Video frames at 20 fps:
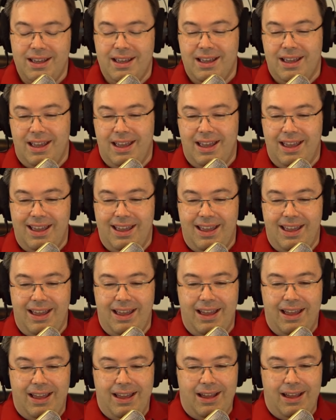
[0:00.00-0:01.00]

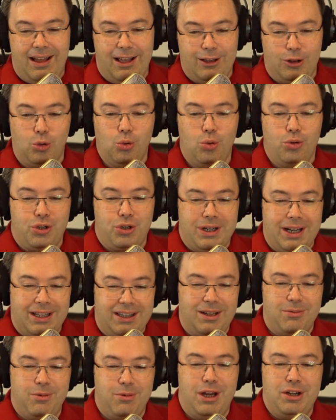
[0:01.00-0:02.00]
é, atuo
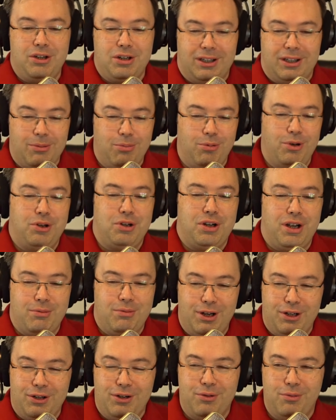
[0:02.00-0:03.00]
diretamente, até
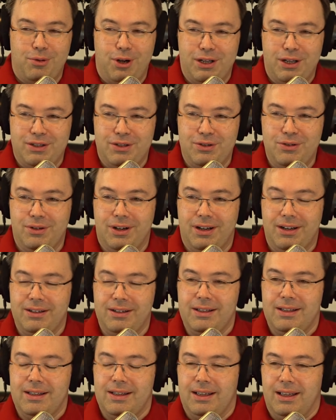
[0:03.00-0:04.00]
politicamente no Brasil, né?
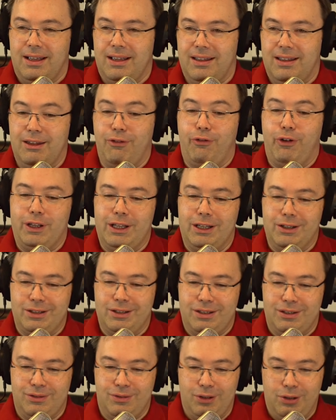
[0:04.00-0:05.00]
É, defendendo
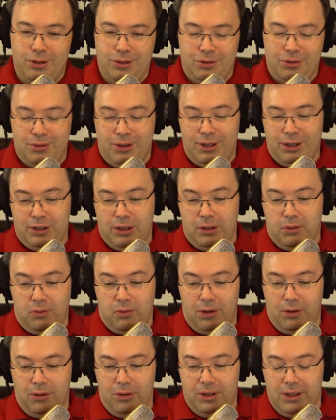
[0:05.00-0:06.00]
esses valores que o Alexandre
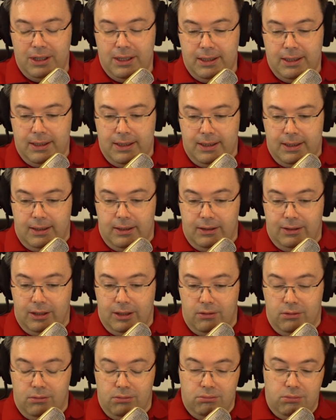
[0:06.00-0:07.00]
falou.
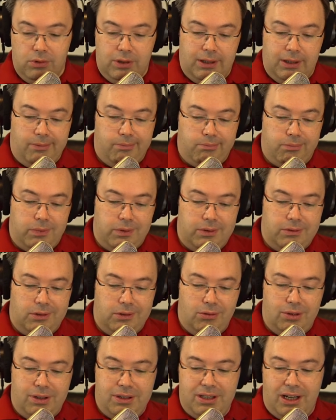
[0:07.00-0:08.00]
Então,
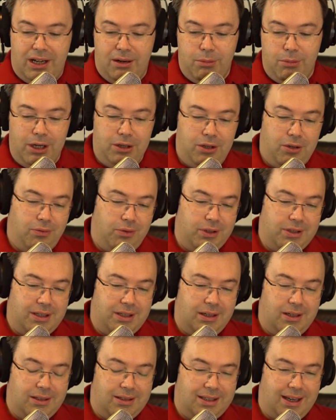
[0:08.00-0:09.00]
não necessariamente
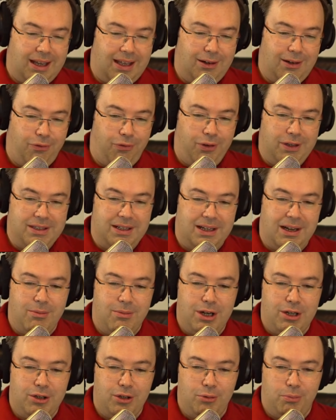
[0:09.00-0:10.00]
você sair
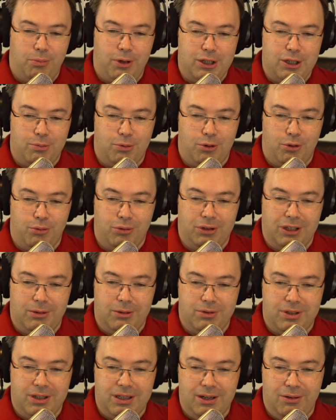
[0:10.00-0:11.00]
fisicamente do país por algum
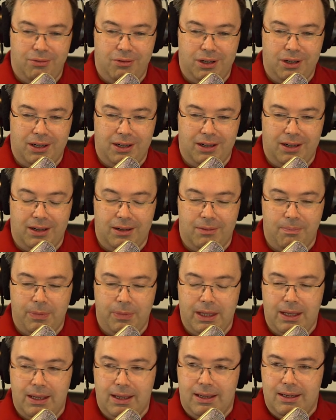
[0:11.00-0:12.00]
tempo significa
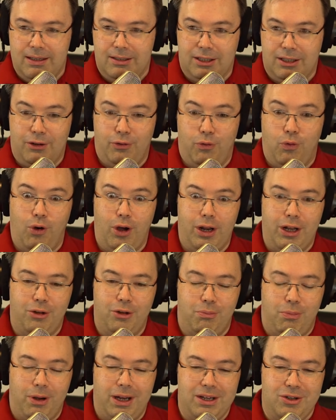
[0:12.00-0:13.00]
estar fora do
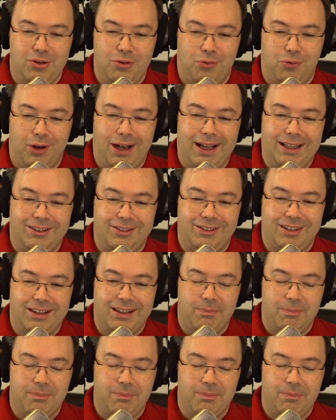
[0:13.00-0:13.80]
país de fato, né?